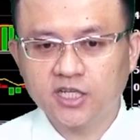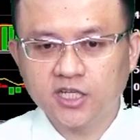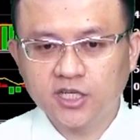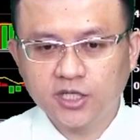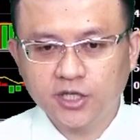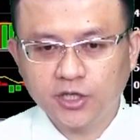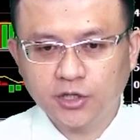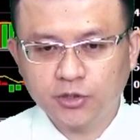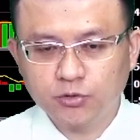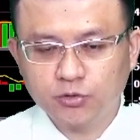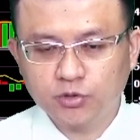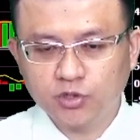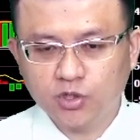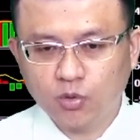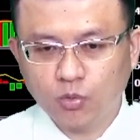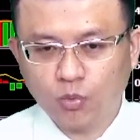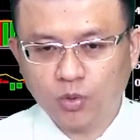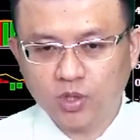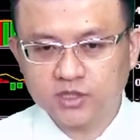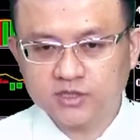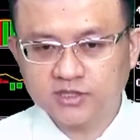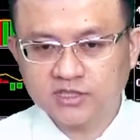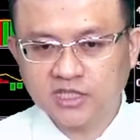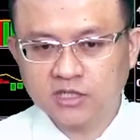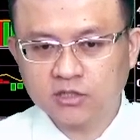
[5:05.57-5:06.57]
一路的往
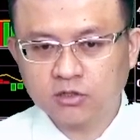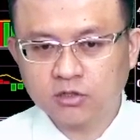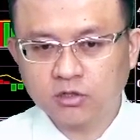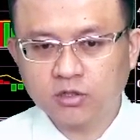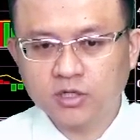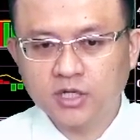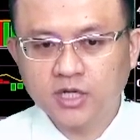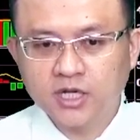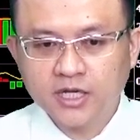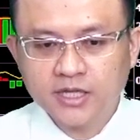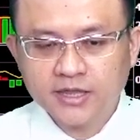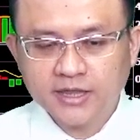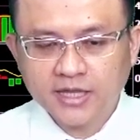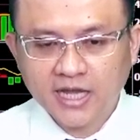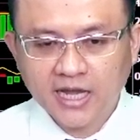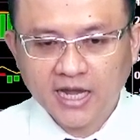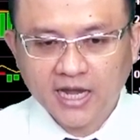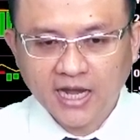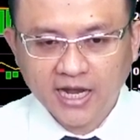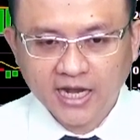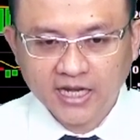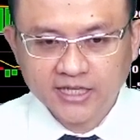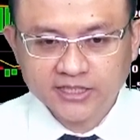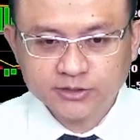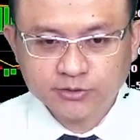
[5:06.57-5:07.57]
上攻，它
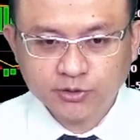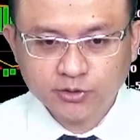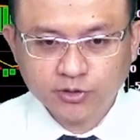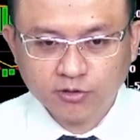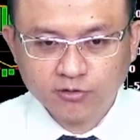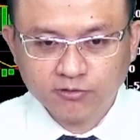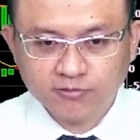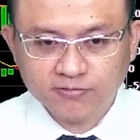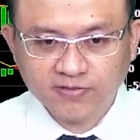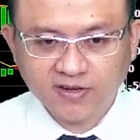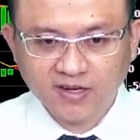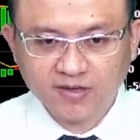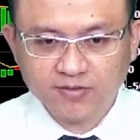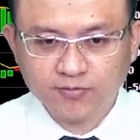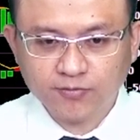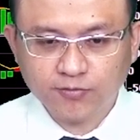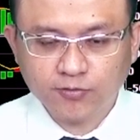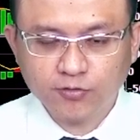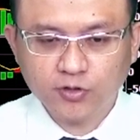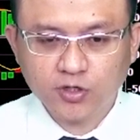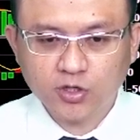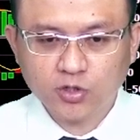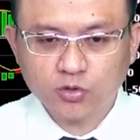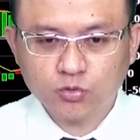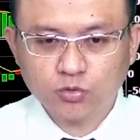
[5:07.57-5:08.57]
还是用反复
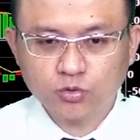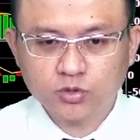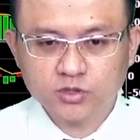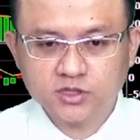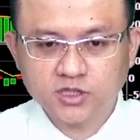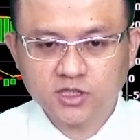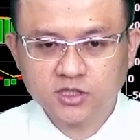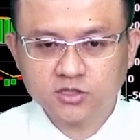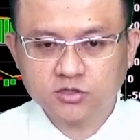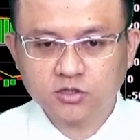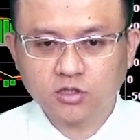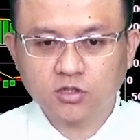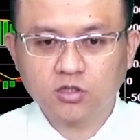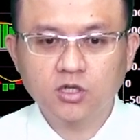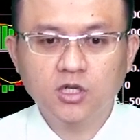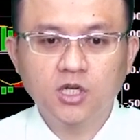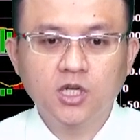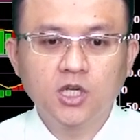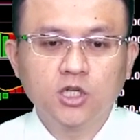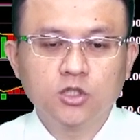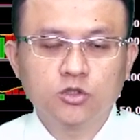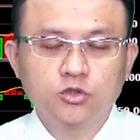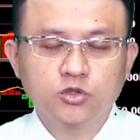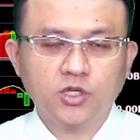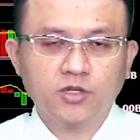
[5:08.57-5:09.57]
的过程中，
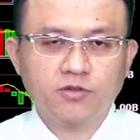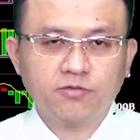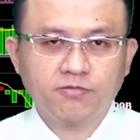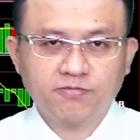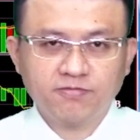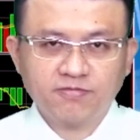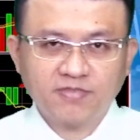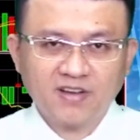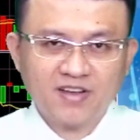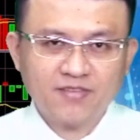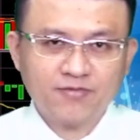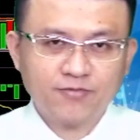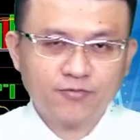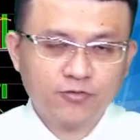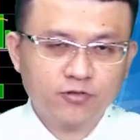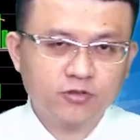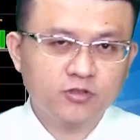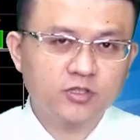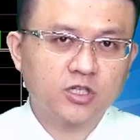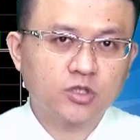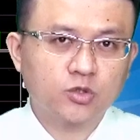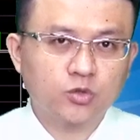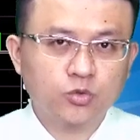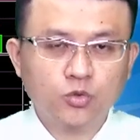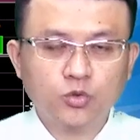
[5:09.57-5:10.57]
所以反复的
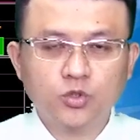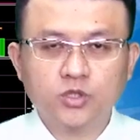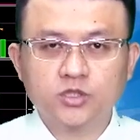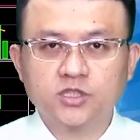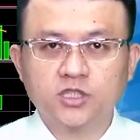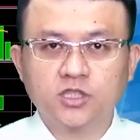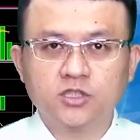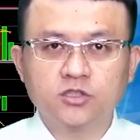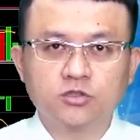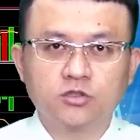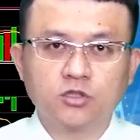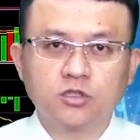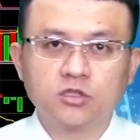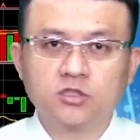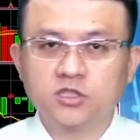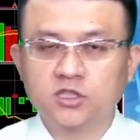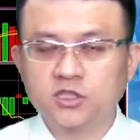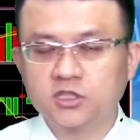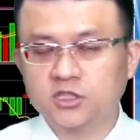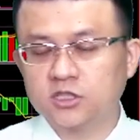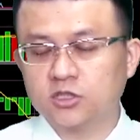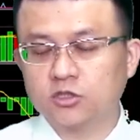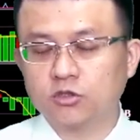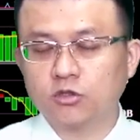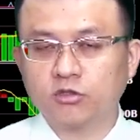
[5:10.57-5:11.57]
过程中，其实
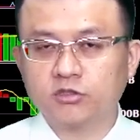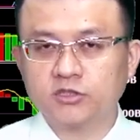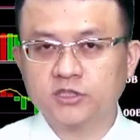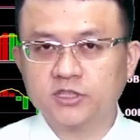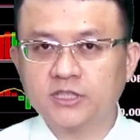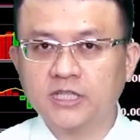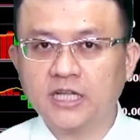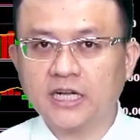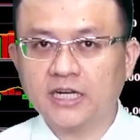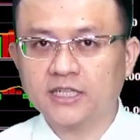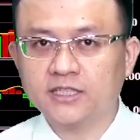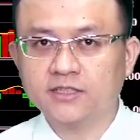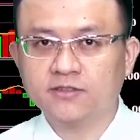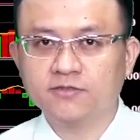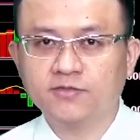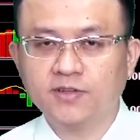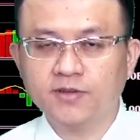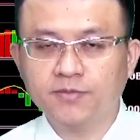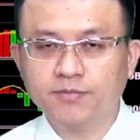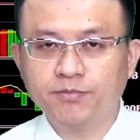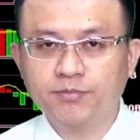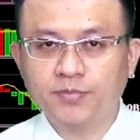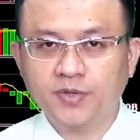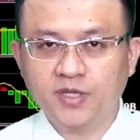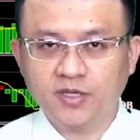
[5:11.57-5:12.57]
都是让你分
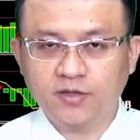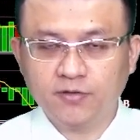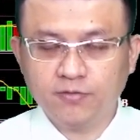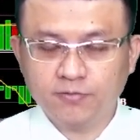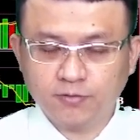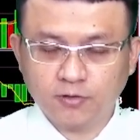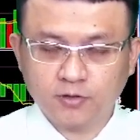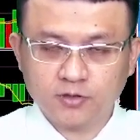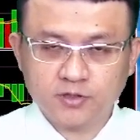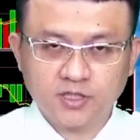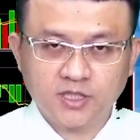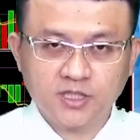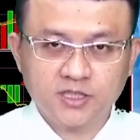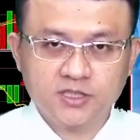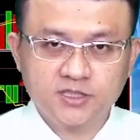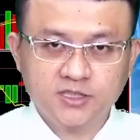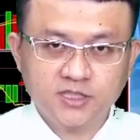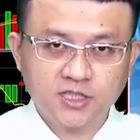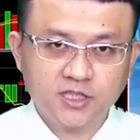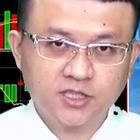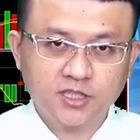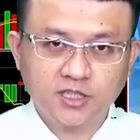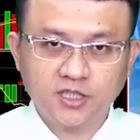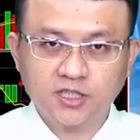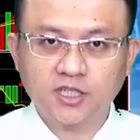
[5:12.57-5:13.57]
批逢低建
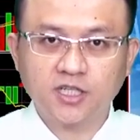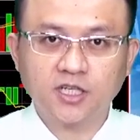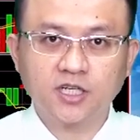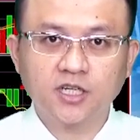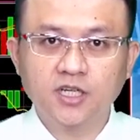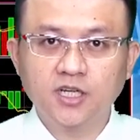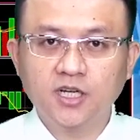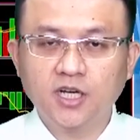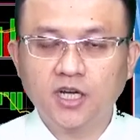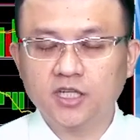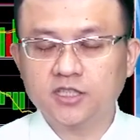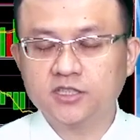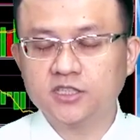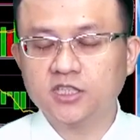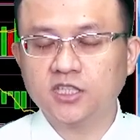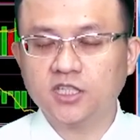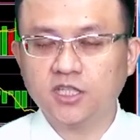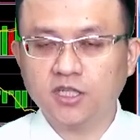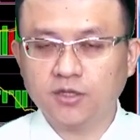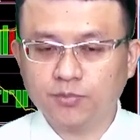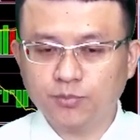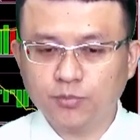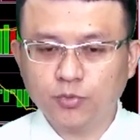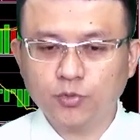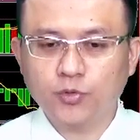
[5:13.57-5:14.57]
立的，呃，建立
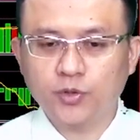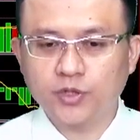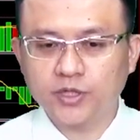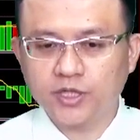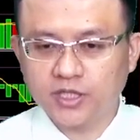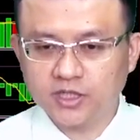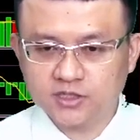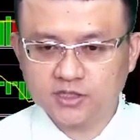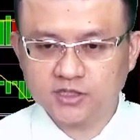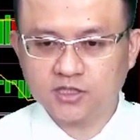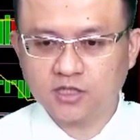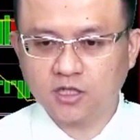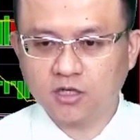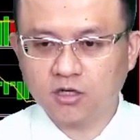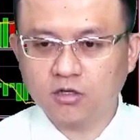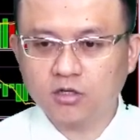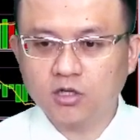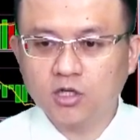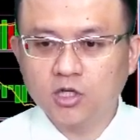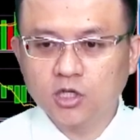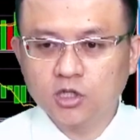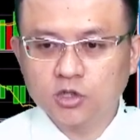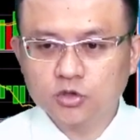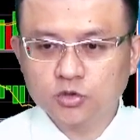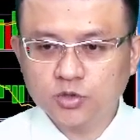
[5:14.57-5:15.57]
部位的时候，
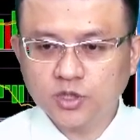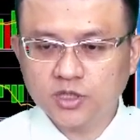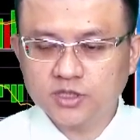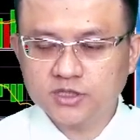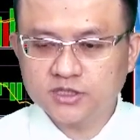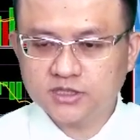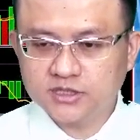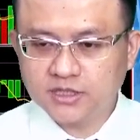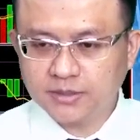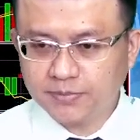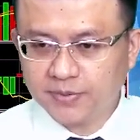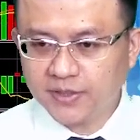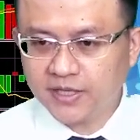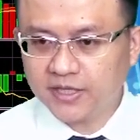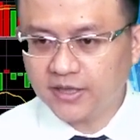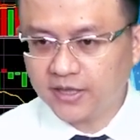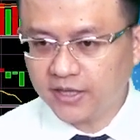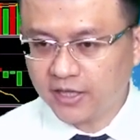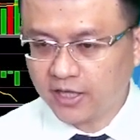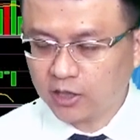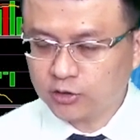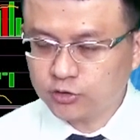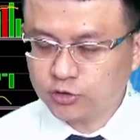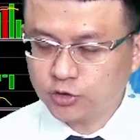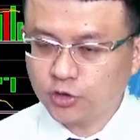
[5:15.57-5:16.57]
所以这边你
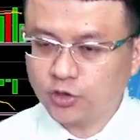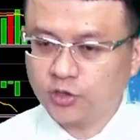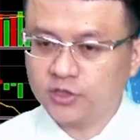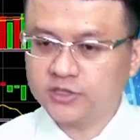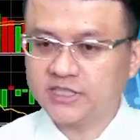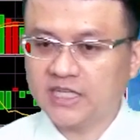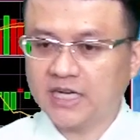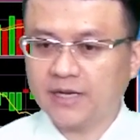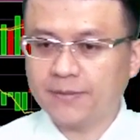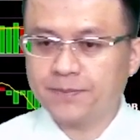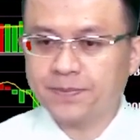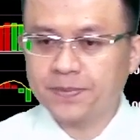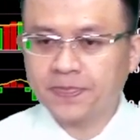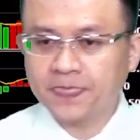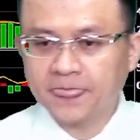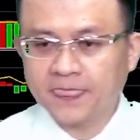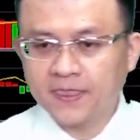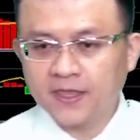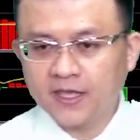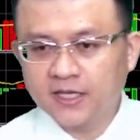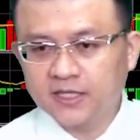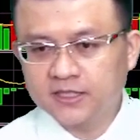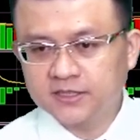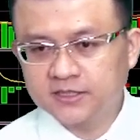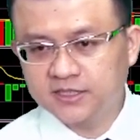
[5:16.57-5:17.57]
要去留一下。
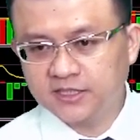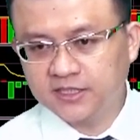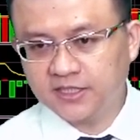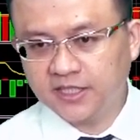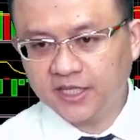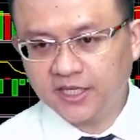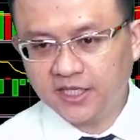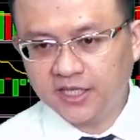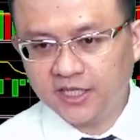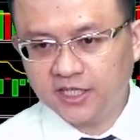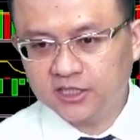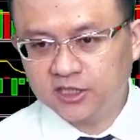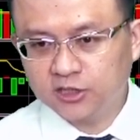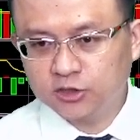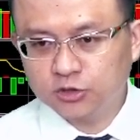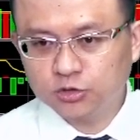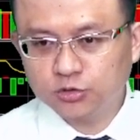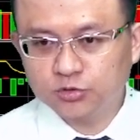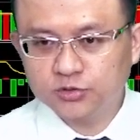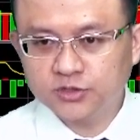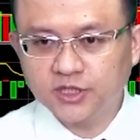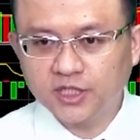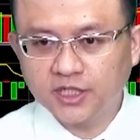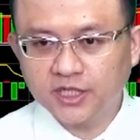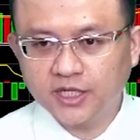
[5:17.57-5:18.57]
今天已经出
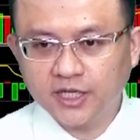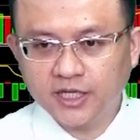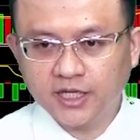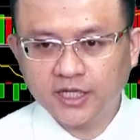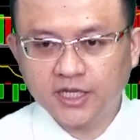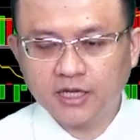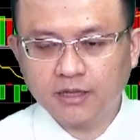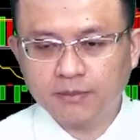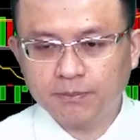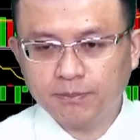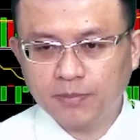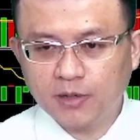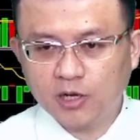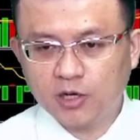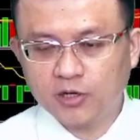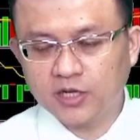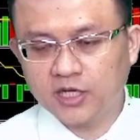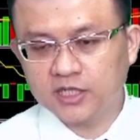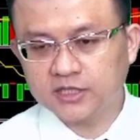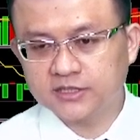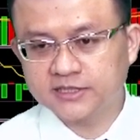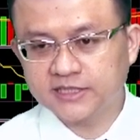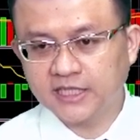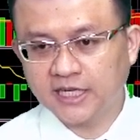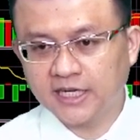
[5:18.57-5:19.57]
现了一个爆量
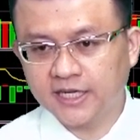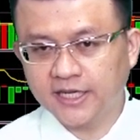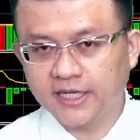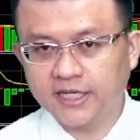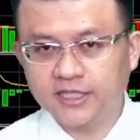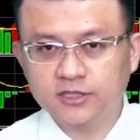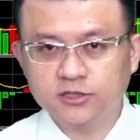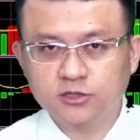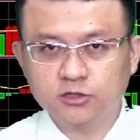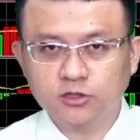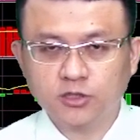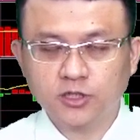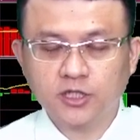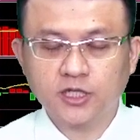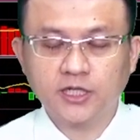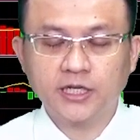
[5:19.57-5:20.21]
长黑，钟哥